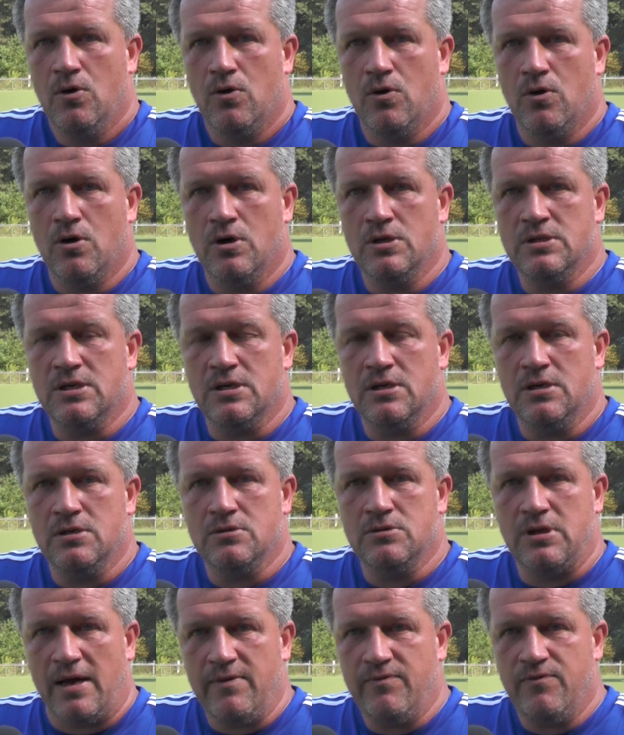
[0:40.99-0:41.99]
Und äh,
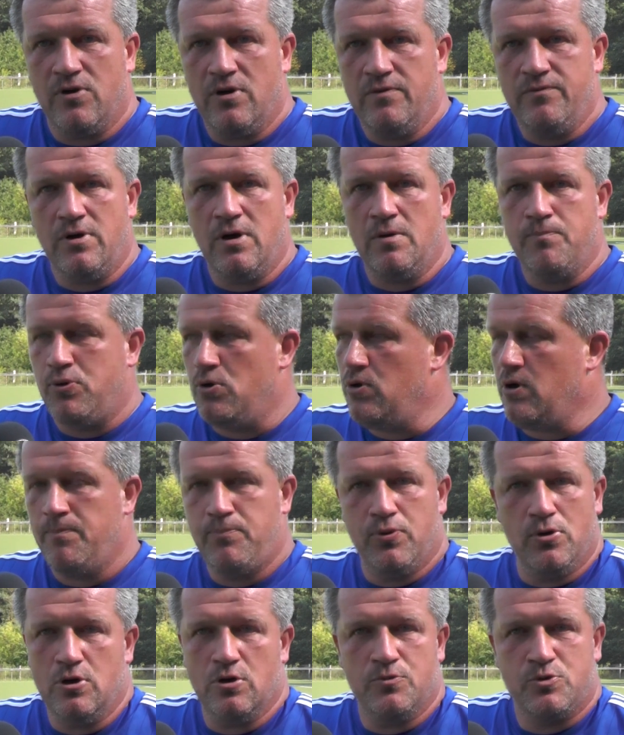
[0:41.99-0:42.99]
dann wollen wir peu à
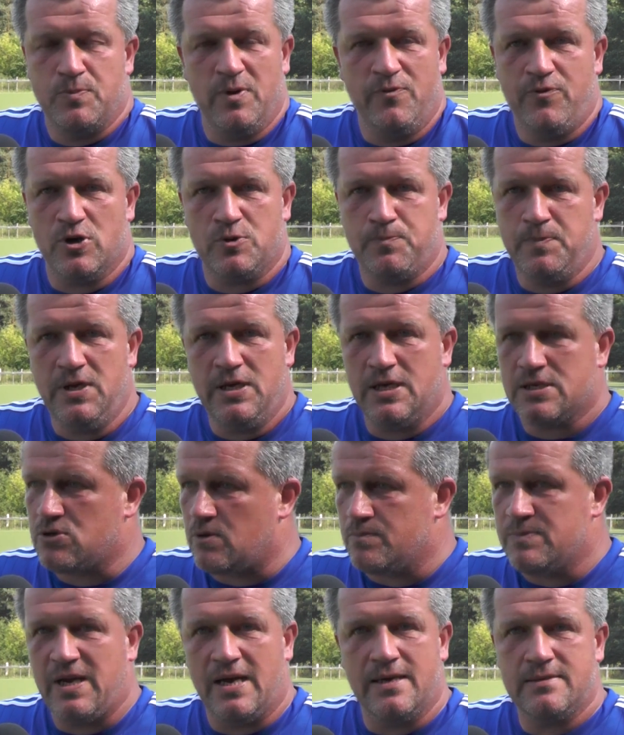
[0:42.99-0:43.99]
peu, Spiel für Spiel. Jetzt
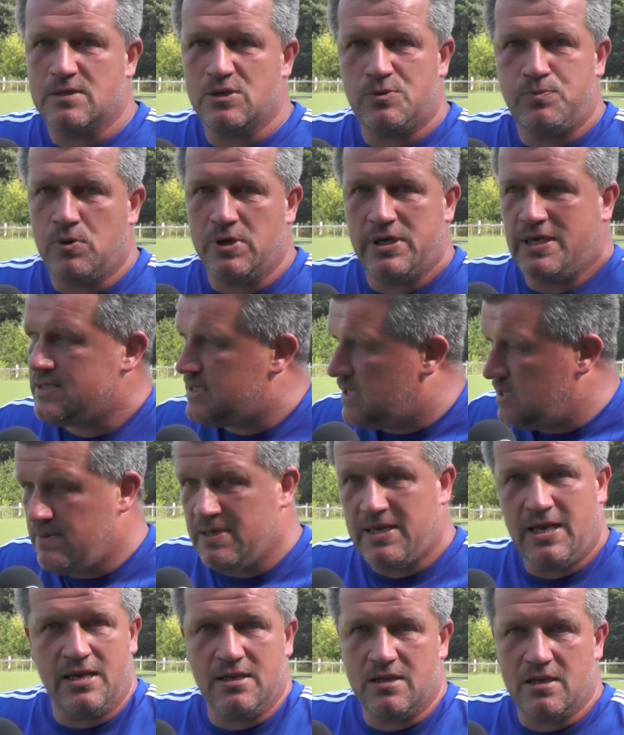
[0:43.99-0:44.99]
kommt der Sinnspur,
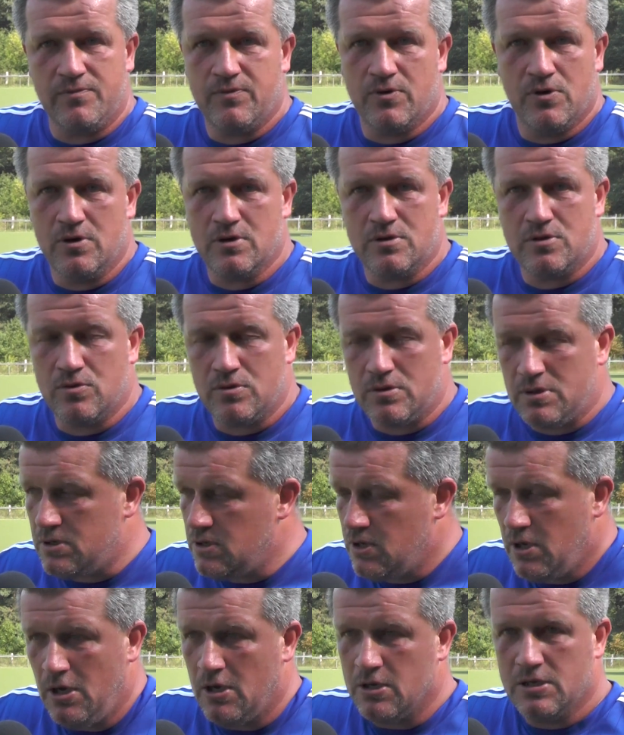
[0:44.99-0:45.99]
derselbe Gegner wie
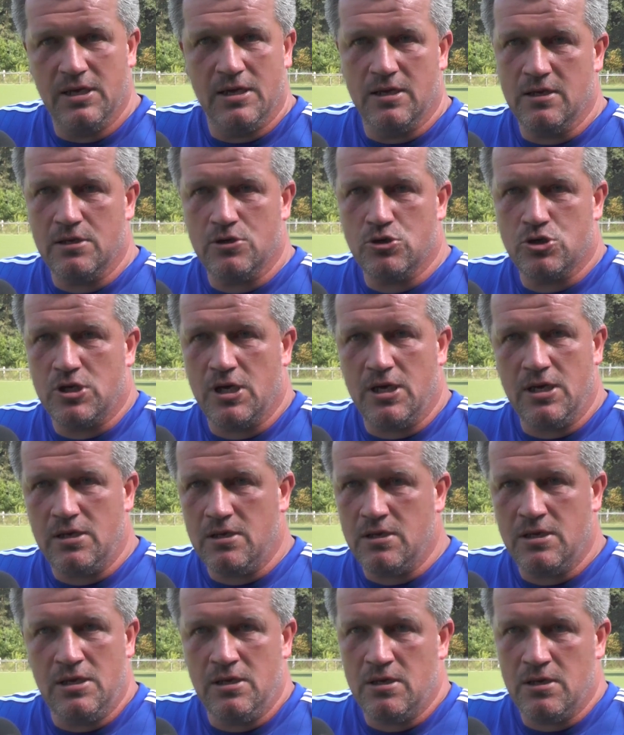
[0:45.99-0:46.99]
Hürtuckel, die hinten
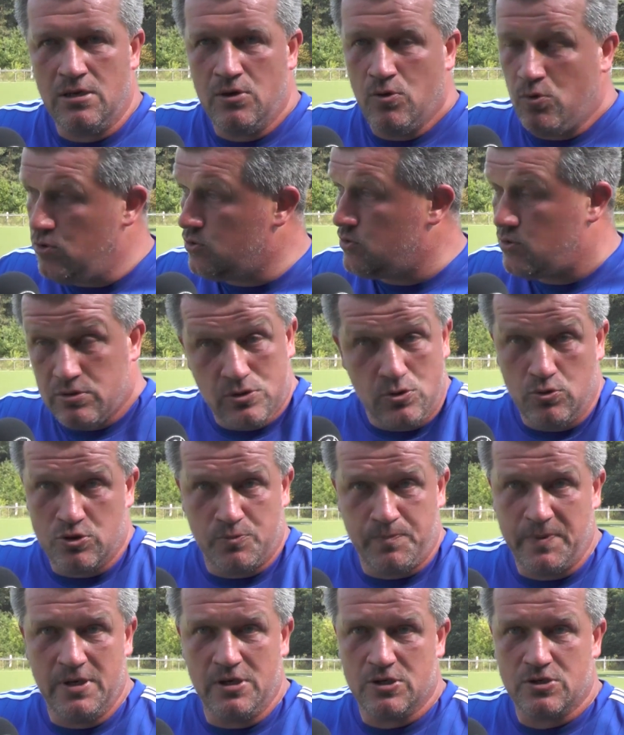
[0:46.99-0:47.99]
stehen, die äh, auch so
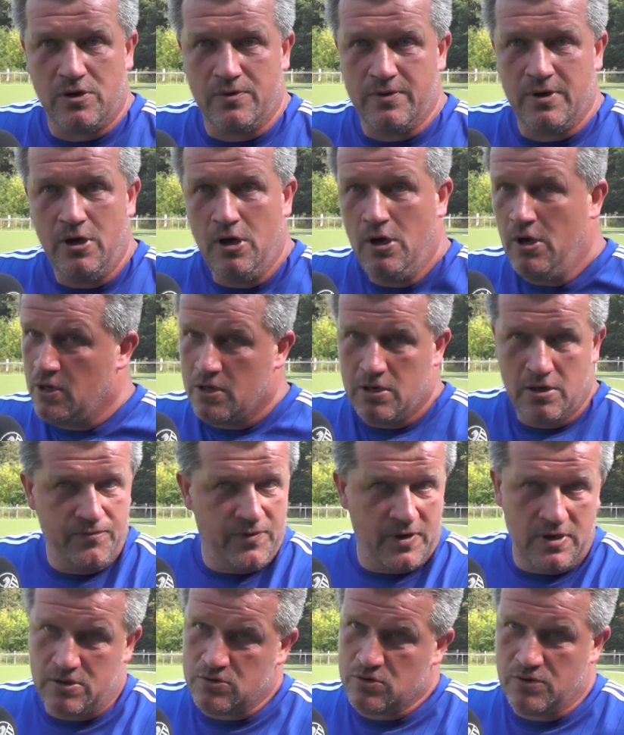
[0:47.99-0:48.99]
spielerisch draußen sind. Das
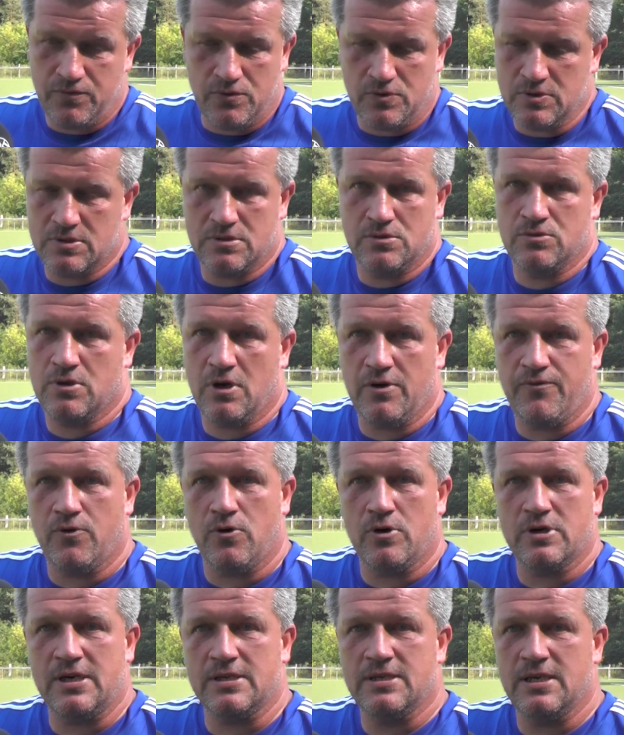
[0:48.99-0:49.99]
war natürlich für uns ein
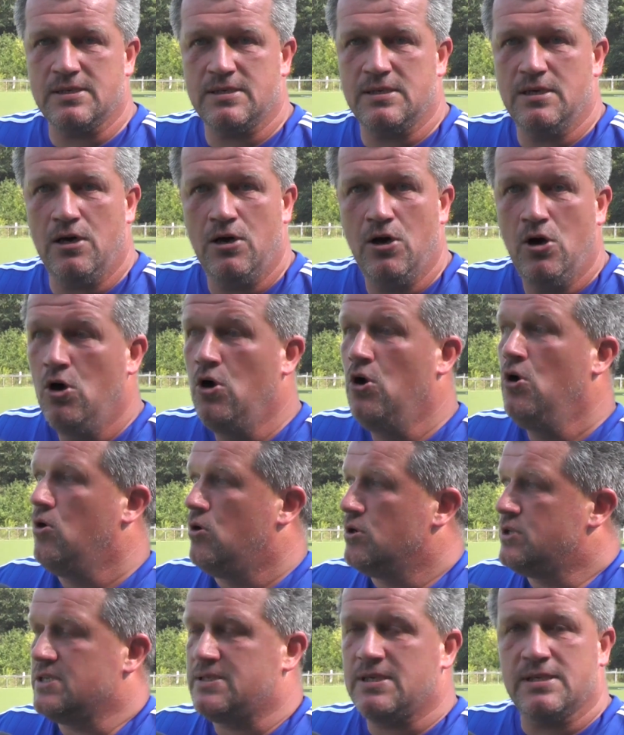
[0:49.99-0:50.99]
hervorragender Test hier.
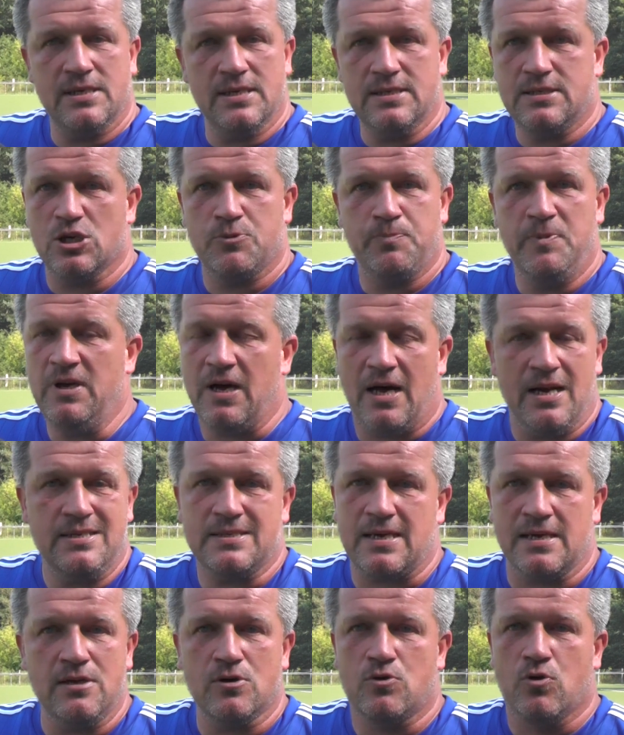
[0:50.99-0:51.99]
Und das ist das nächste Spiel.
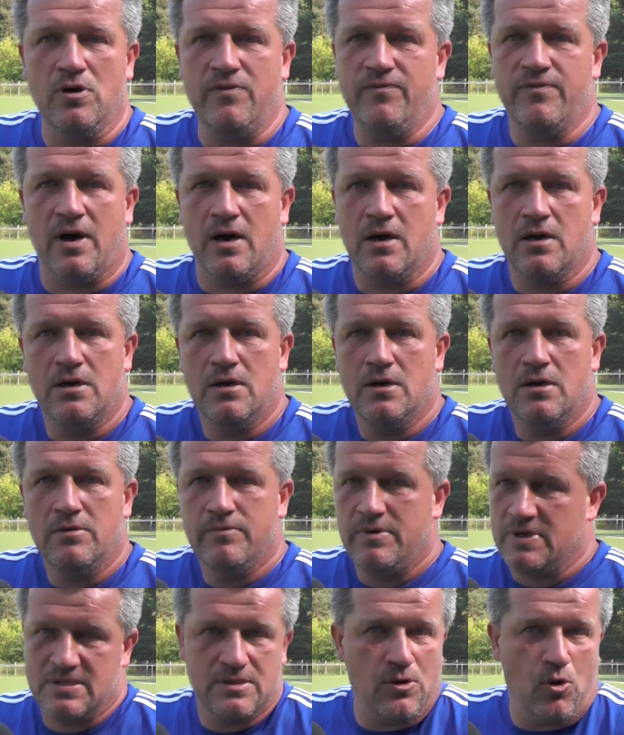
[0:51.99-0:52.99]
Alles andere gucken wir.
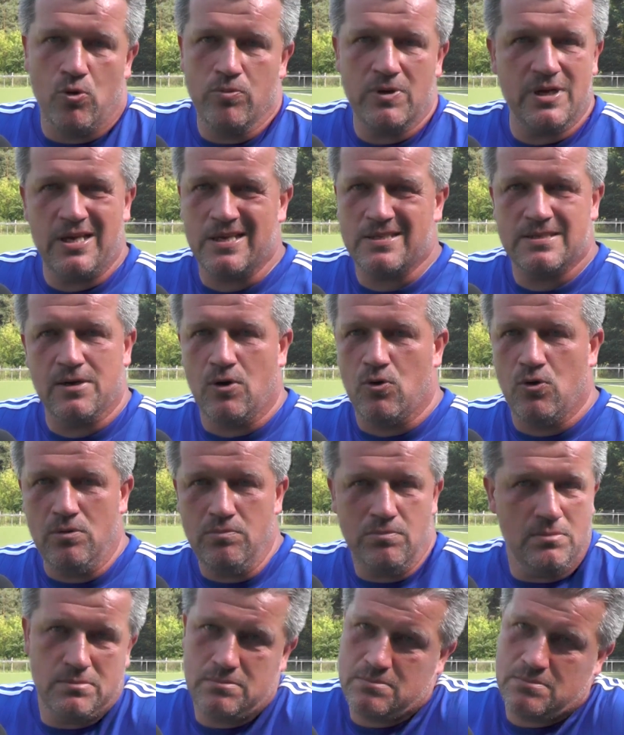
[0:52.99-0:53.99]
Wenn es nach oben geht, geht es nach
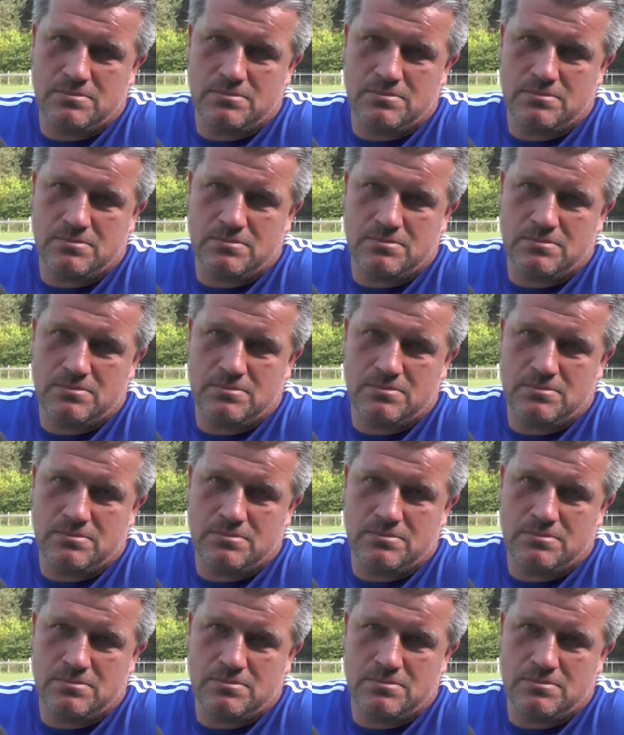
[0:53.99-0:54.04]
oben.